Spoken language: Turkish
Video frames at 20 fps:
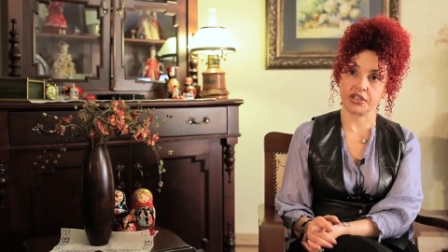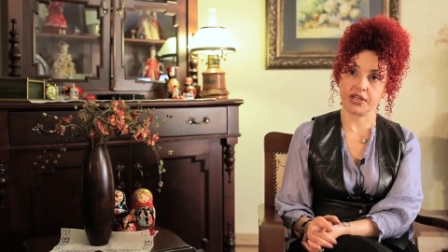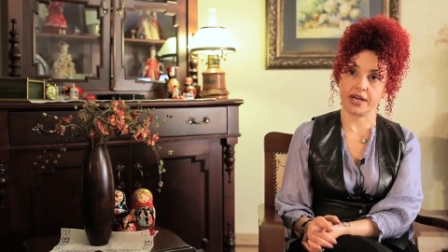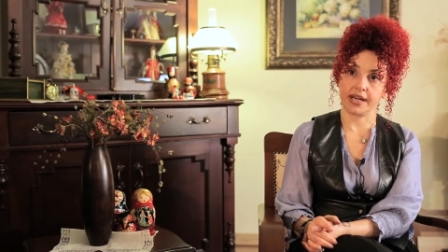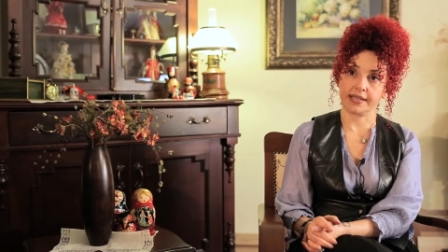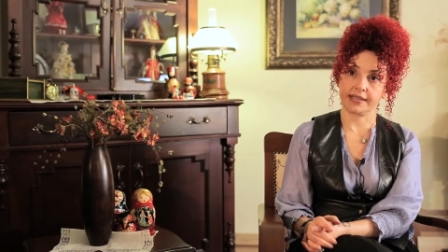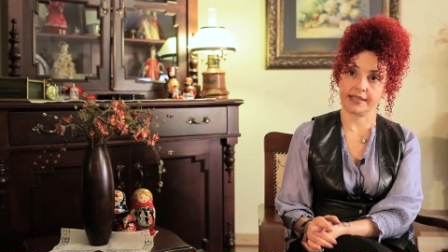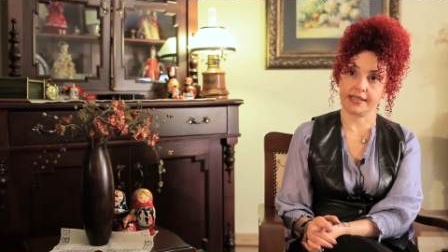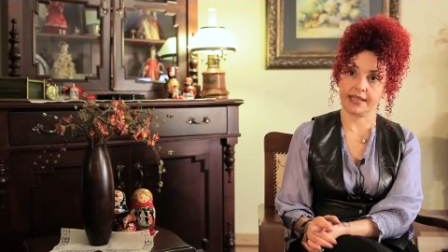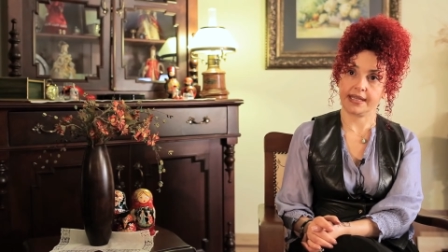
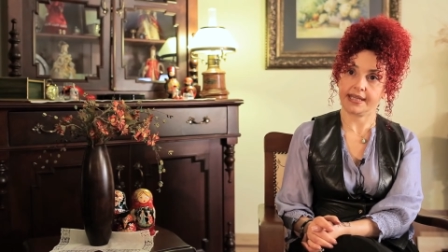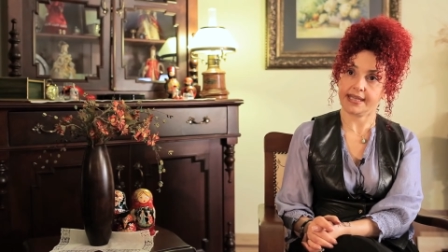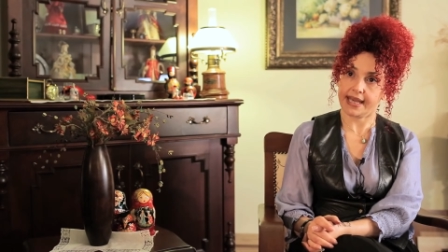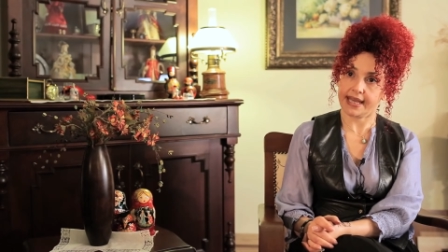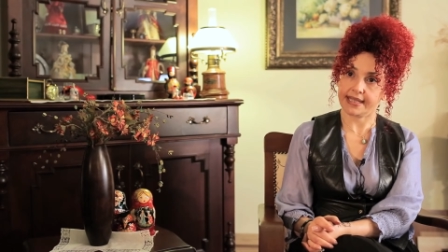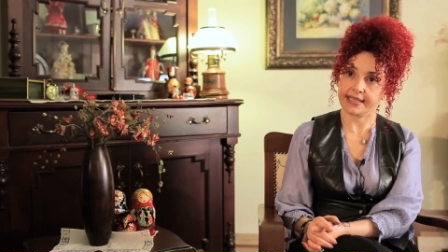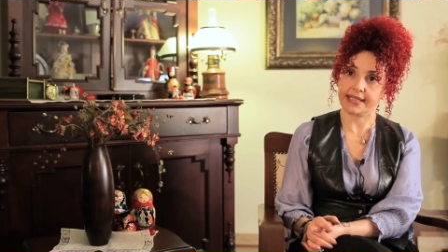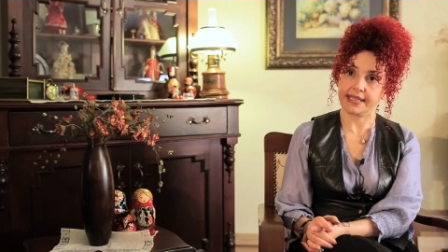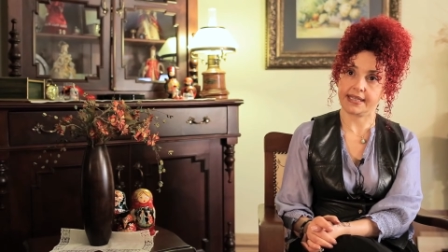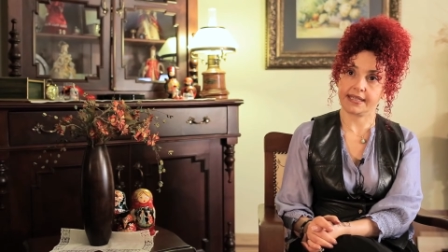şartıyla
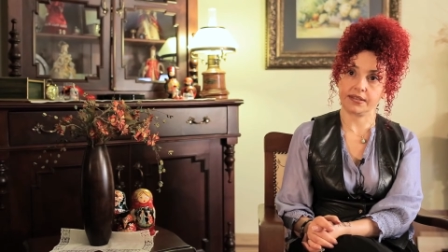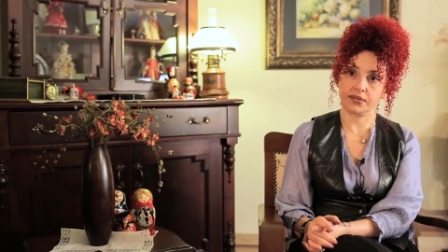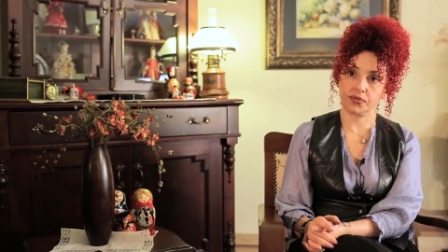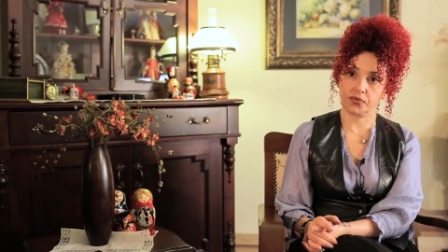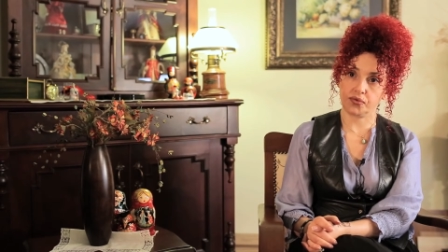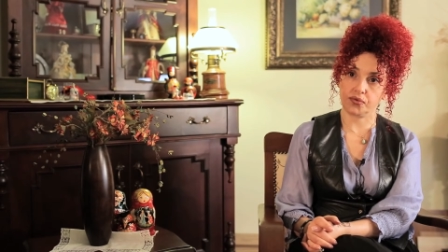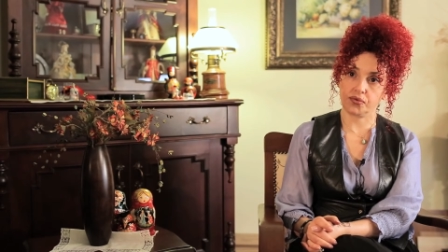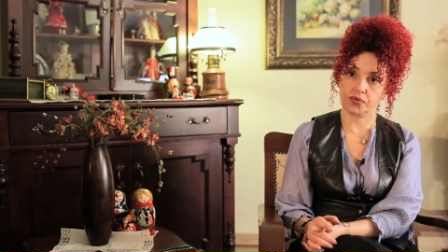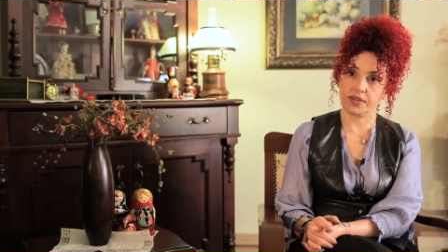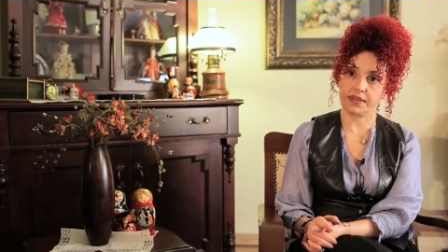
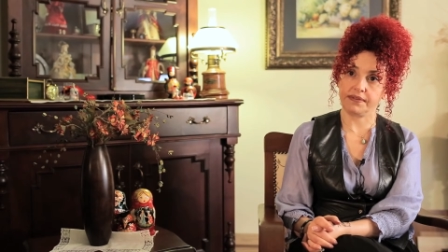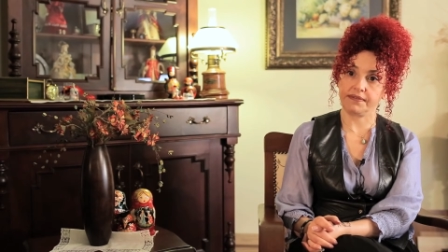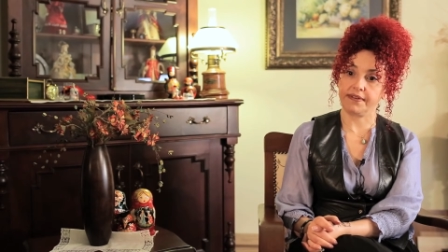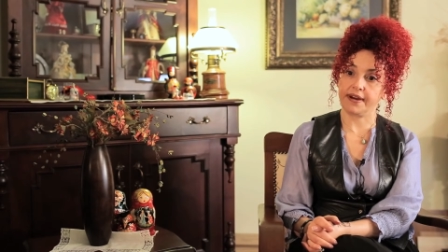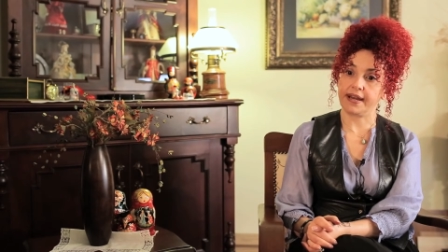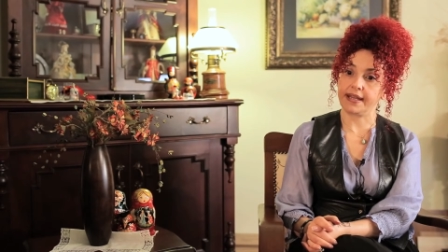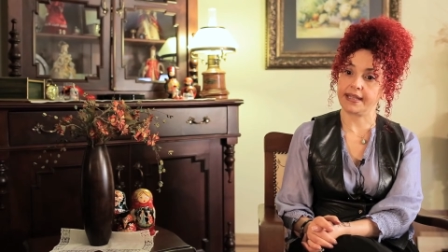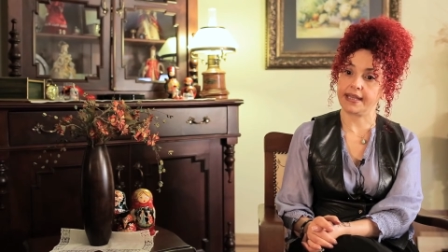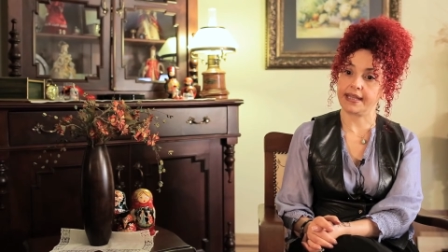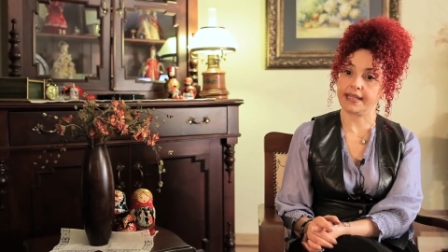kendilerini düzgün
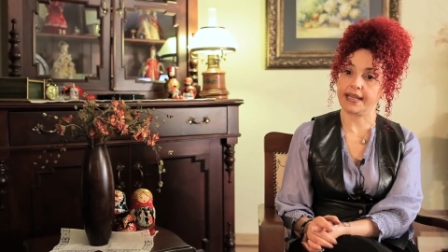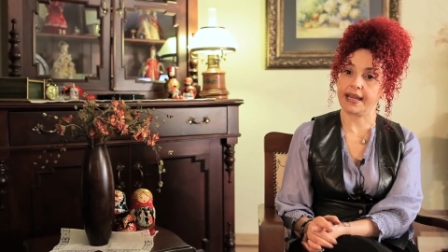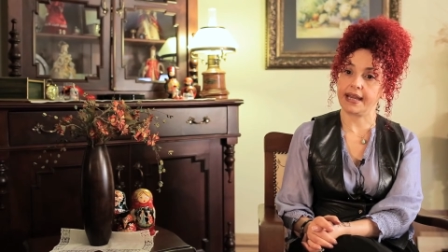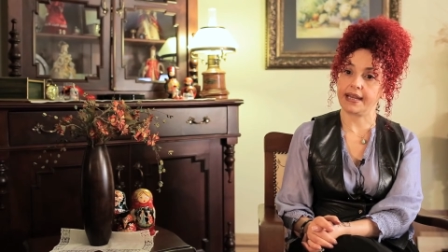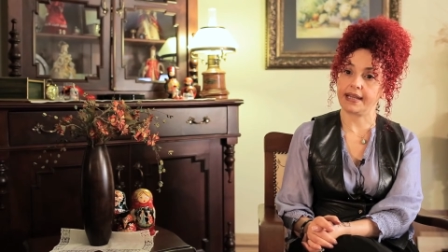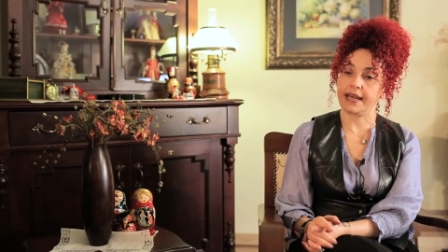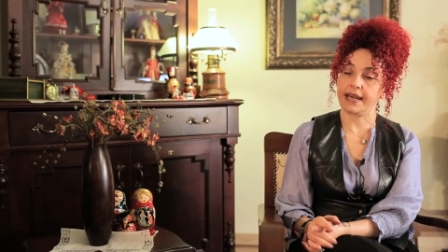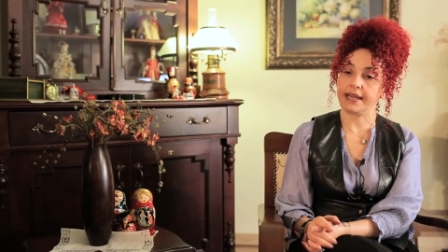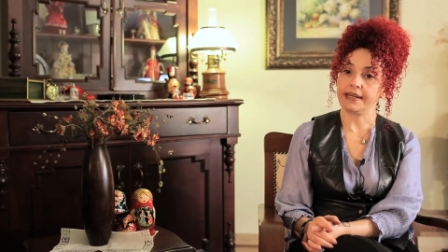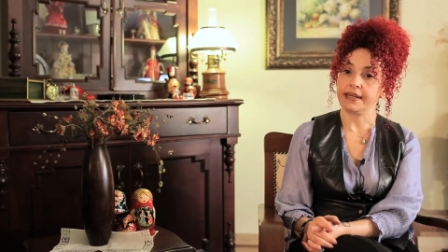ifade
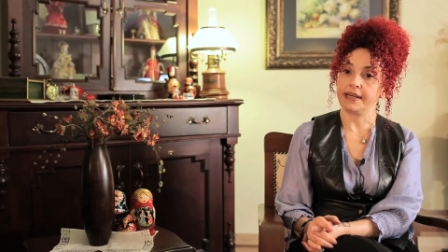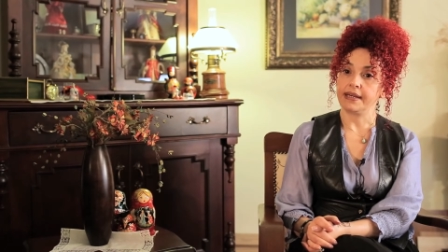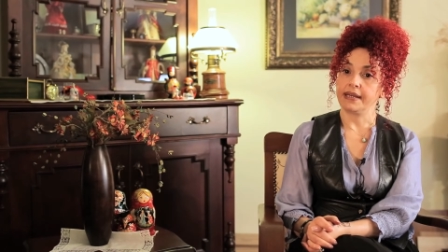ederler.